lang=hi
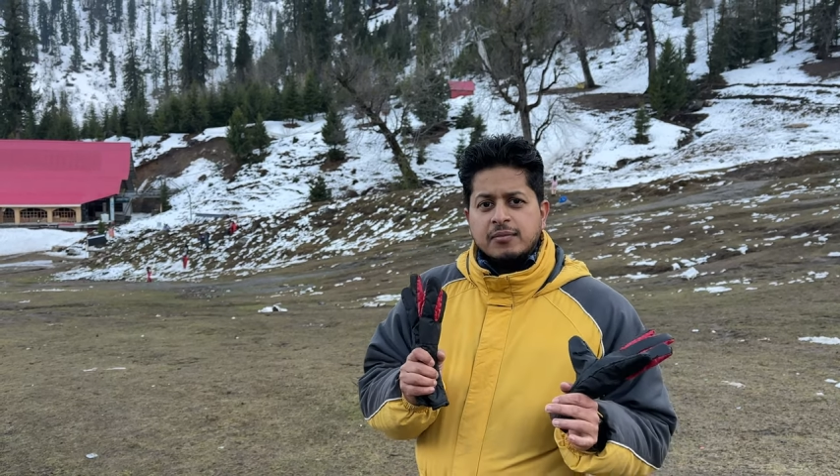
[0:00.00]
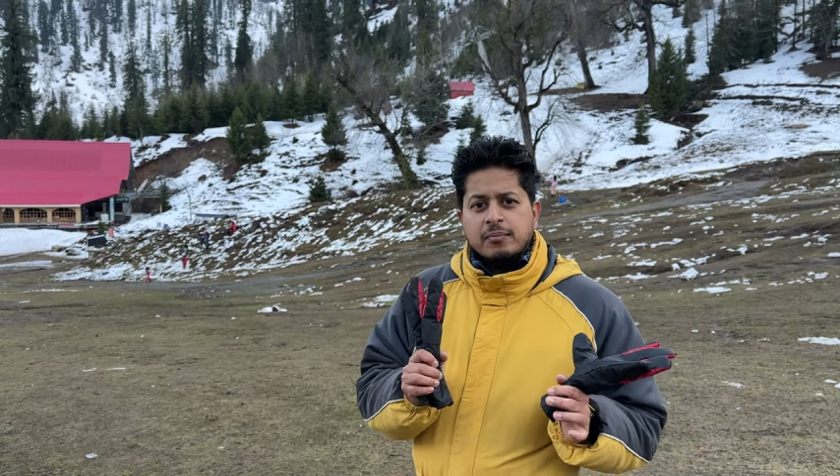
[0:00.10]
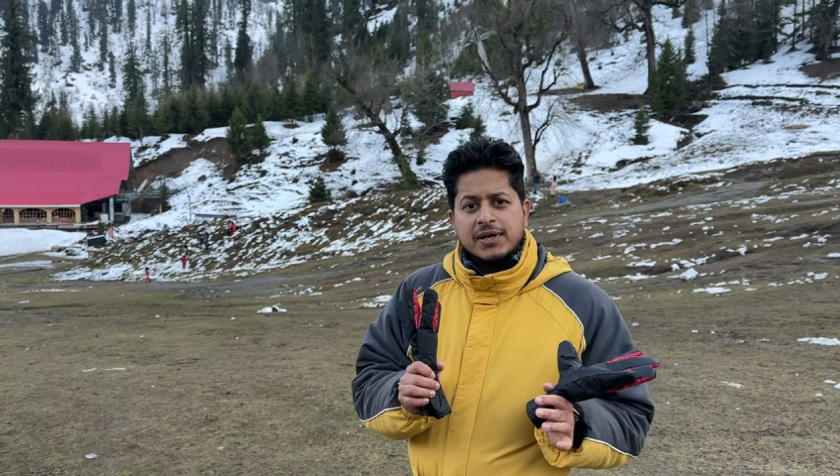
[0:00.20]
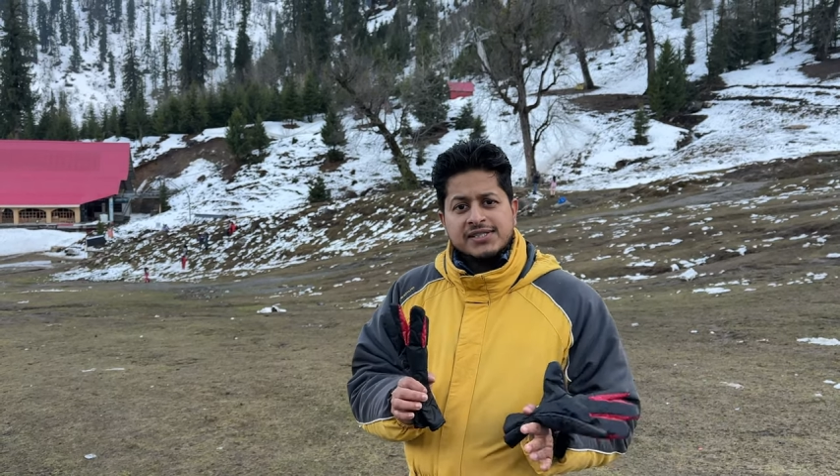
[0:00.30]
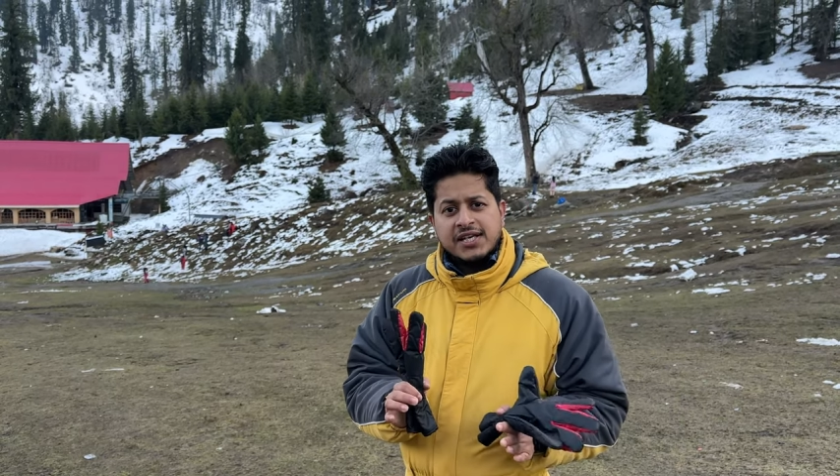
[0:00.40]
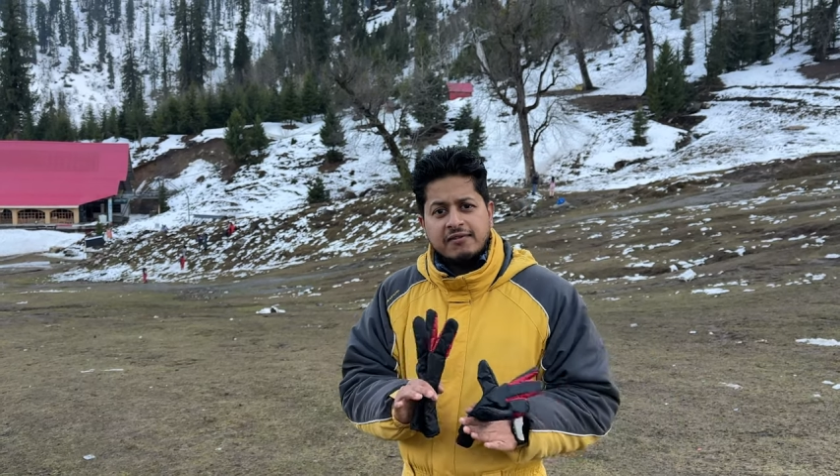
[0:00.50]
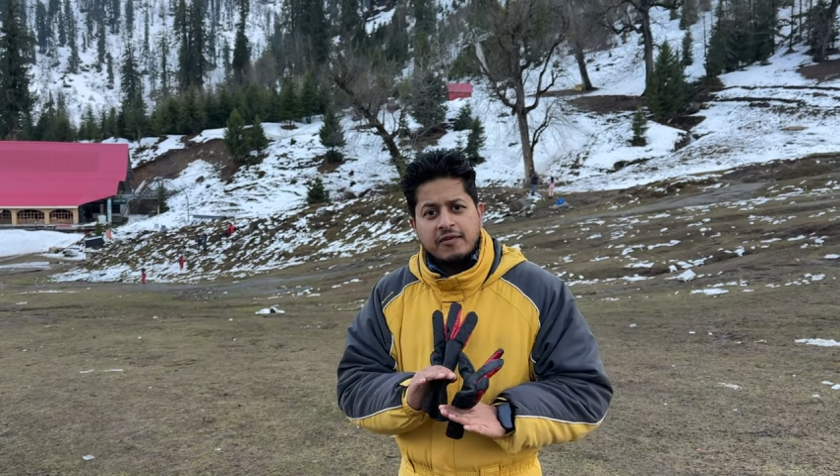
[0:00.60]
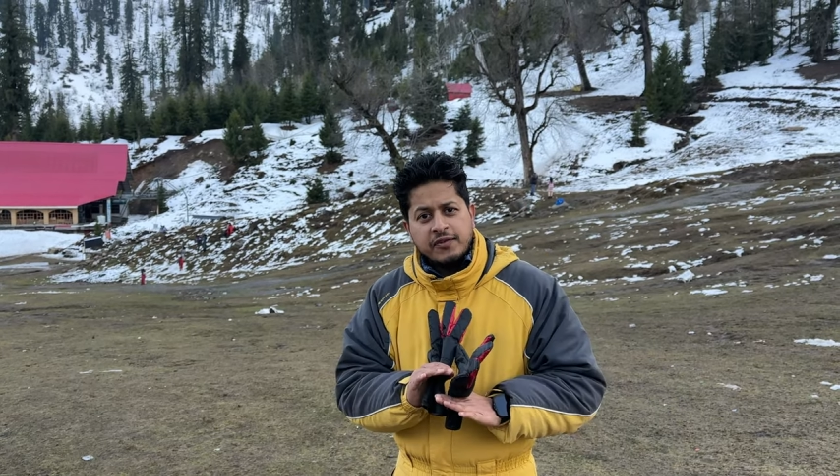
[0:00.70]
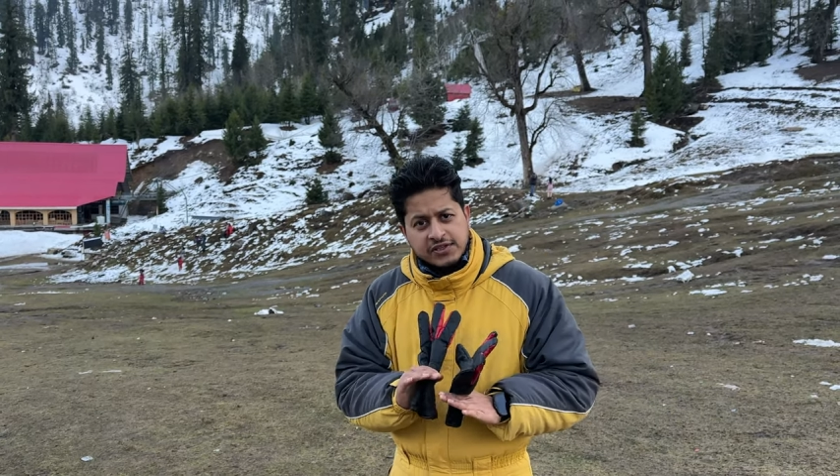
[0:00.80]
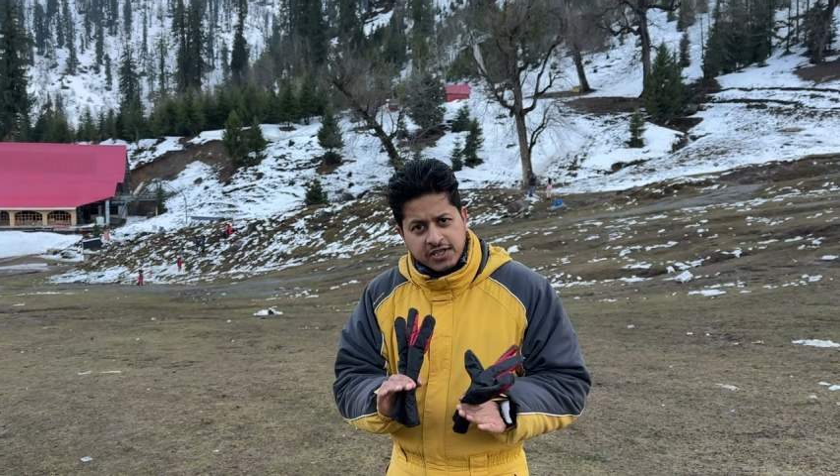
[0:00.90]
बस सेवा
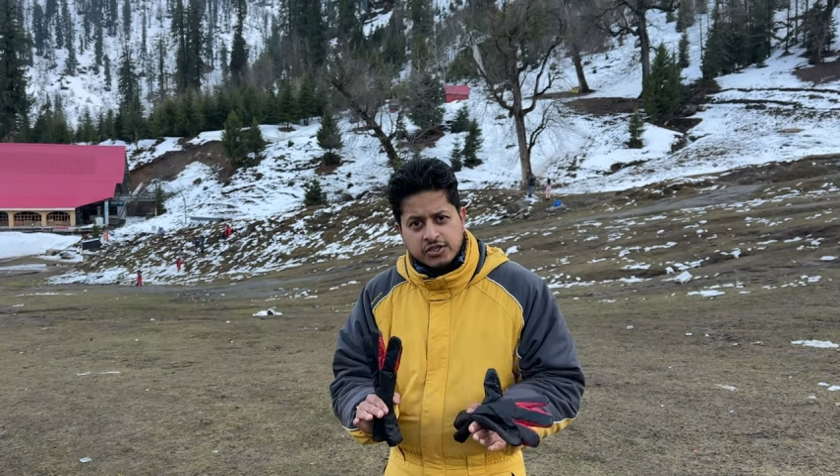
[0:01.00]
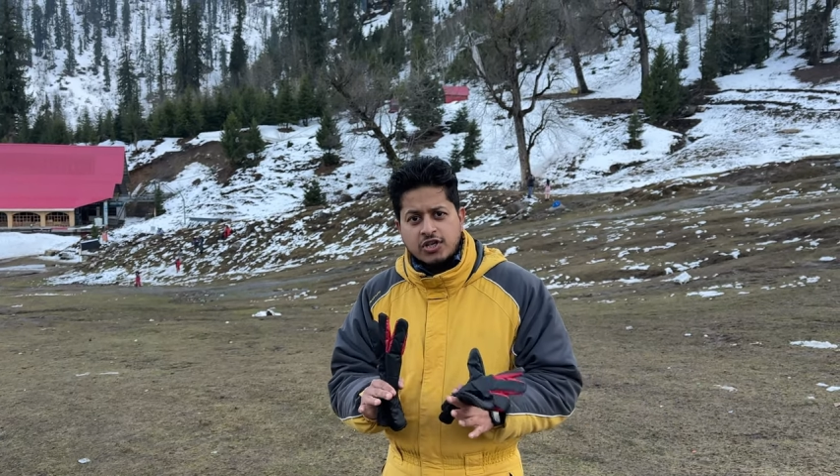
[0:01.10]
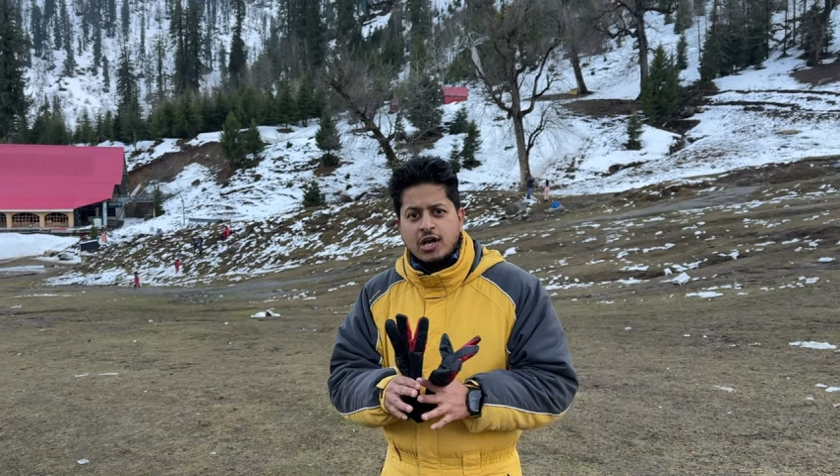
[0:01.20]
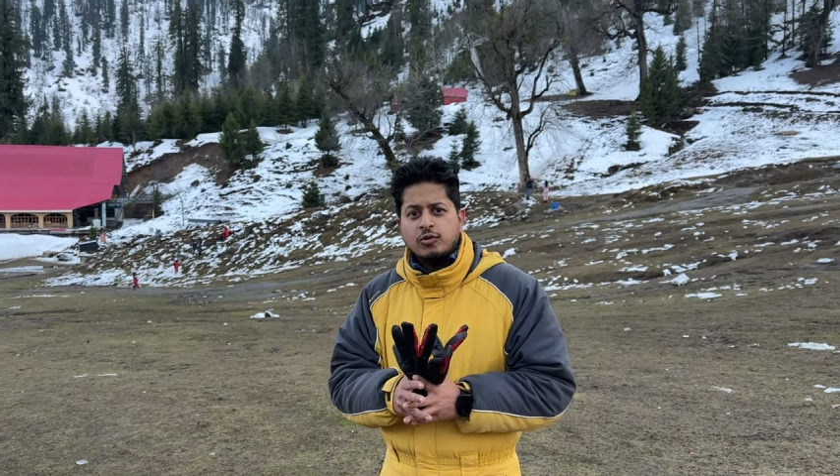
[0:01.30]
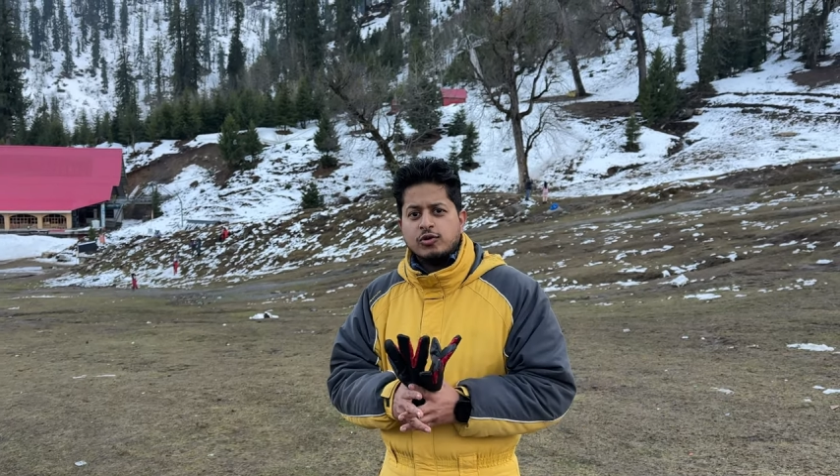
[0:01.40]
फिर से चालू हो